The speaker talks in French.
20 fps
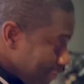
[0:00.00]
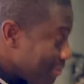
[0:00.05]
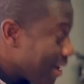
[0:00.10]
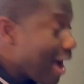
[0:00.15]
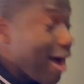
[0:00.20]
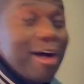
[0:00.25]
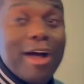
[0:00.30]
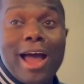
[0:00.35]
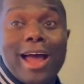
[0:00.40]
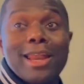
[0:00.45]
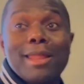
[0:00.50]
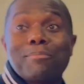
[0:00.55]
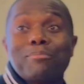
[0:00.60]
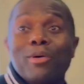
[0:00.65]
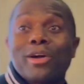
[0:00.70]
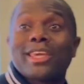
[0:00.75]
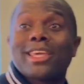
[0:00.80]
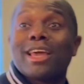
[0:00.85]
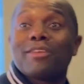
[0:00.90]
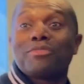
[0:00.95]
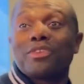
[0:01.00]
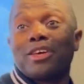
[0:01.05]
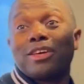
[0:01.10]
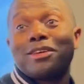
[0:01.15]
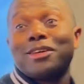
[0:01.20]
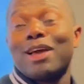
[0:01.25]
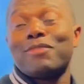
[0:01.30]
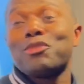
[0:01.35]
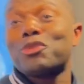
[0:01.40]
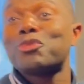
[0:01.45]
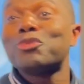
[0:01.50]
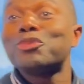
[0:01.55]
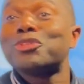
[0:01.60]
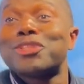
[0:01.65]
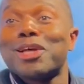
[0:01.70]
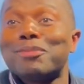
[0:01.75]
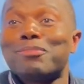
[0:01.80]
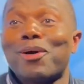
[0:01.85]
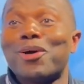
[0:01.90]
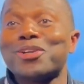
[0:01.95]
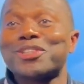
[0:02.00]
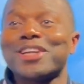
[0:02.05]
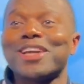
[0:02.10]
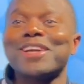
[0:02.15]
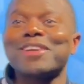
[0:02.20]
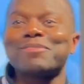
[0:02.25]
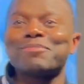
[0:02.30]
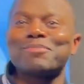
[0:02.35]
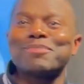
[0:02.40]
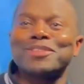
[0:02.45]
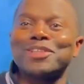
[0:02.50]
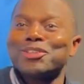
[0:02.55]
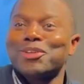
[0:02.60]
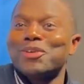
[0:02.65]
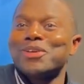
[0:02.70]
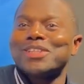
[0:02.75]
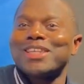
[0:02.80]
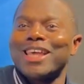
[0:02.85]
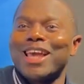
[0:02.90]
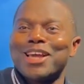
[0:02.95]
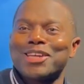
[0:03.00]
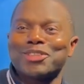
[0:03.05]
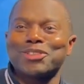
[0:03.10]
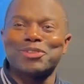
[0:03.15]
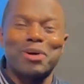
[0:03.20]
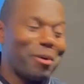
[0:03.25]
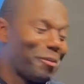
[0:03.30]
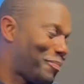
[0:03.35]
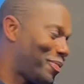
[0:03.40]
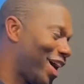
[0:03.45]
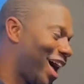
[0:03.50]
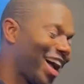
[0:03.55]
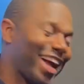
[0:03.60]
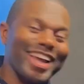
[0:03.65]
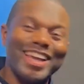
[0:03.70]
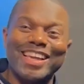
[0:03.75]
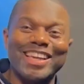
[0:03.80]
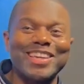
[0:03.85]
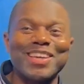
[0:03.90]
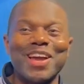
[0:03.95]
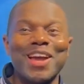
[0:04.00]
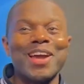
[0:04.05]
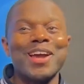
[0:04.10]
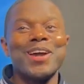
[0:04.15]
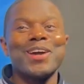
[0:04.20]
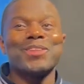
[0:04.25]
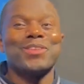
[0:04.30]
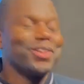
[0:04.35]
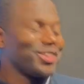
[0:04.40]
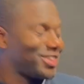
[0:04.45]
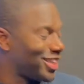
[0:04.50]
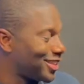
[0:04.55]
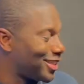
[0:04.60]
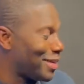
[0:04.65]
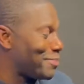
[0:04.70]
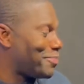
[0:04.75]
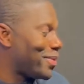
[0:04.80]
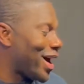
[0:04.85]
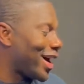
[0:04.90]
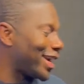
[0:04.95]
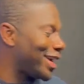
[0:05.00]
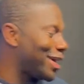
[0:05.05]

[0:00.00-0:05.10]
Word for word: ben, à l'époque, il n'y avait, y avait qu'une seule branche, hein, le siège de Paris. Donc c'était Paris